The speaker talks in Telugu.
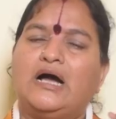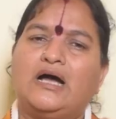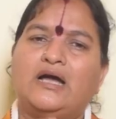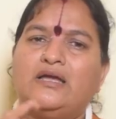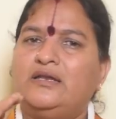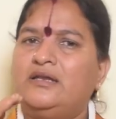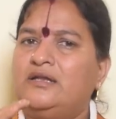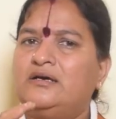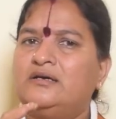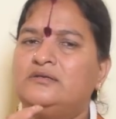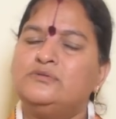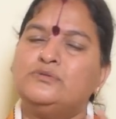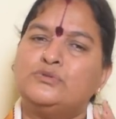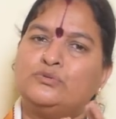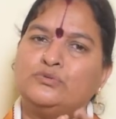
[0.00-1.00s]
ఆయన
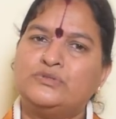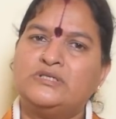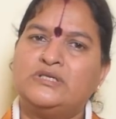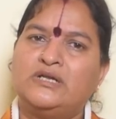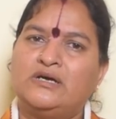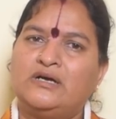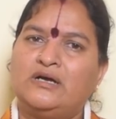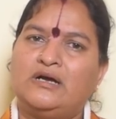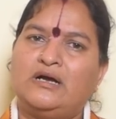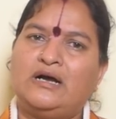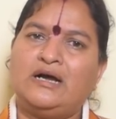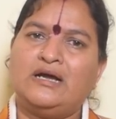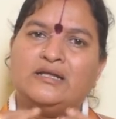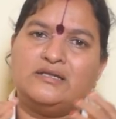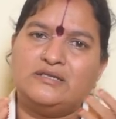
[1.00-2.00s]
చూసిన
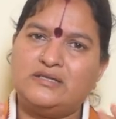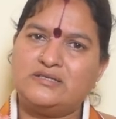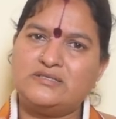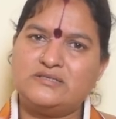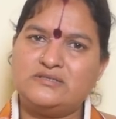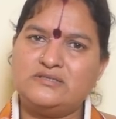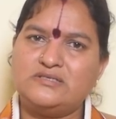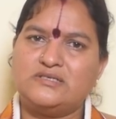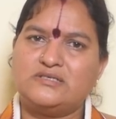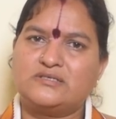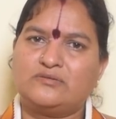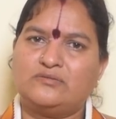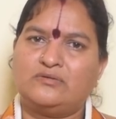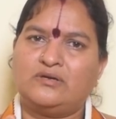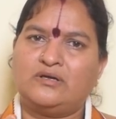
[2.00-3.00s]
ఆయన దర్శనం
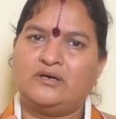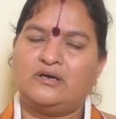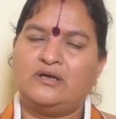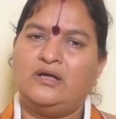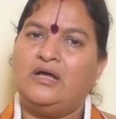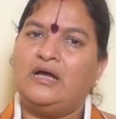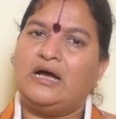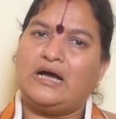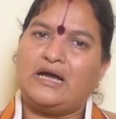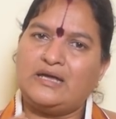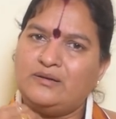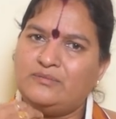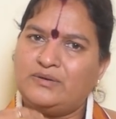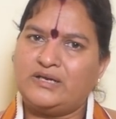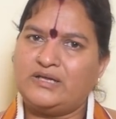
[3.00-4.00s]
చేసుకున్న ఆయన
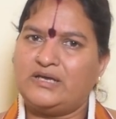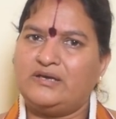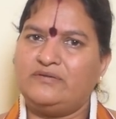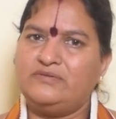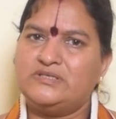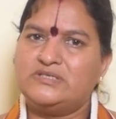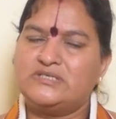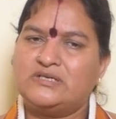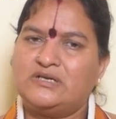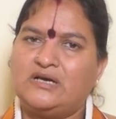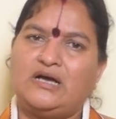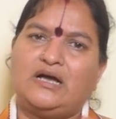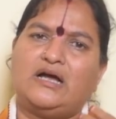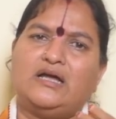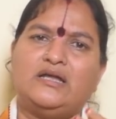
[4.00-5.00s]
మనకి ఏమి ఇచ్చినా
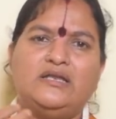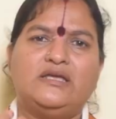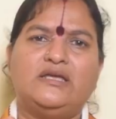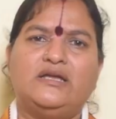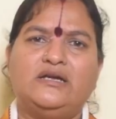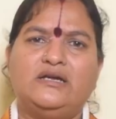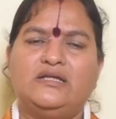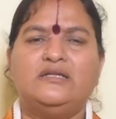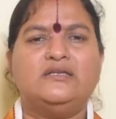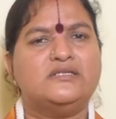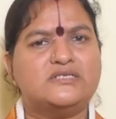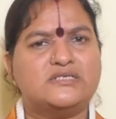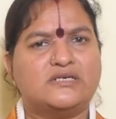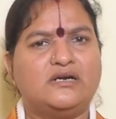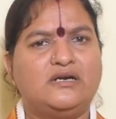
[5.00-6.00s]
ఆయనకేంటి
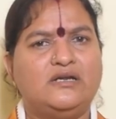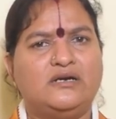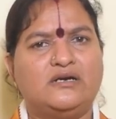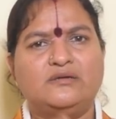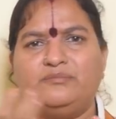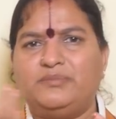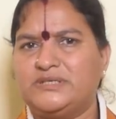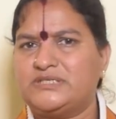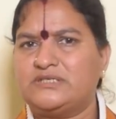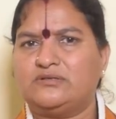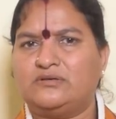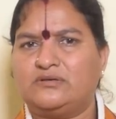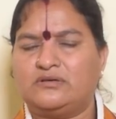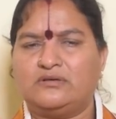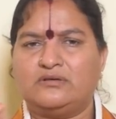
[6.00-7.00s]
నిత్య కళ్యాణం
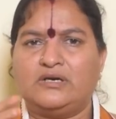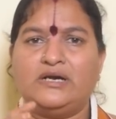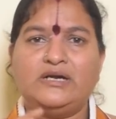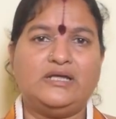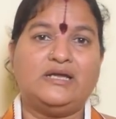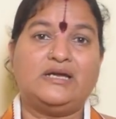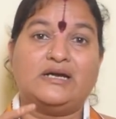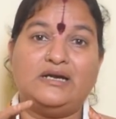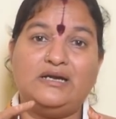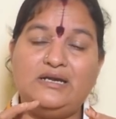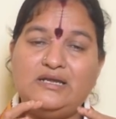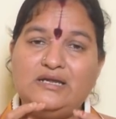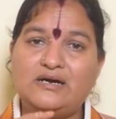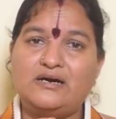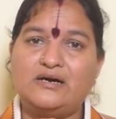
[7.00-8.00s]
పచ్చతోరణం అంటే
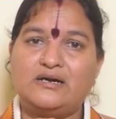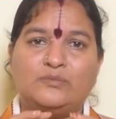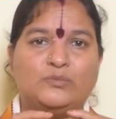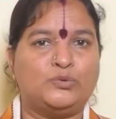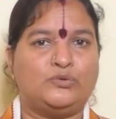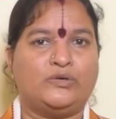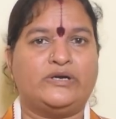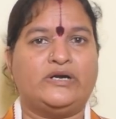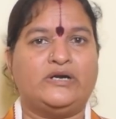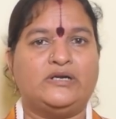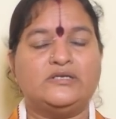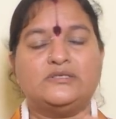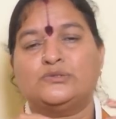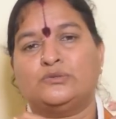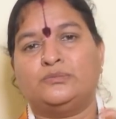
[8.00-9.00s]
కళ్యాణము అని అంటే
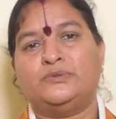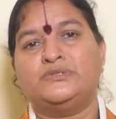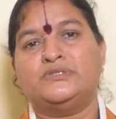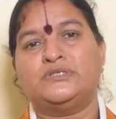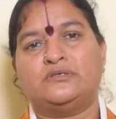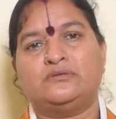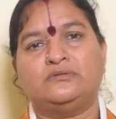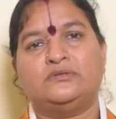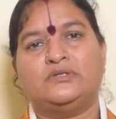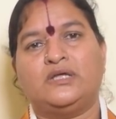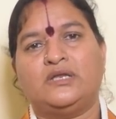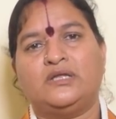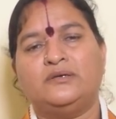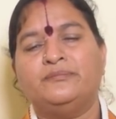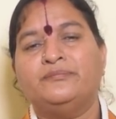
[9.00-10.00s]
శుభం
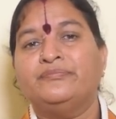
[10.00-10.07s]
జరుగుద్దని